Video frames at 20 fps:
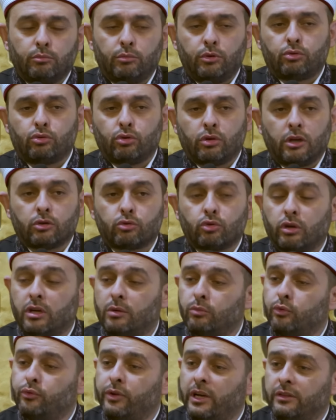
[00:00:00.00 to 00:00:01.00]
Bir süre
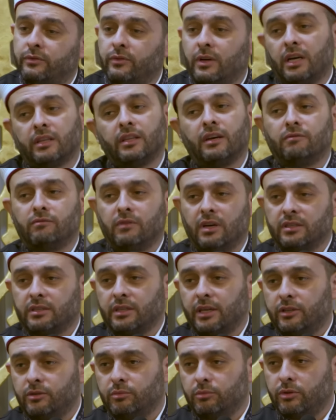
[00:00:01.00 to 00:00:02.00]
sonra bu fetvadan
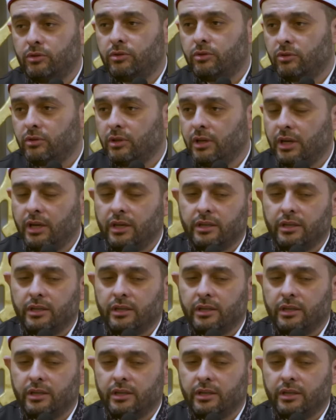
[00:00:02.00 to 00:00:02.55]
vazgeçmiş.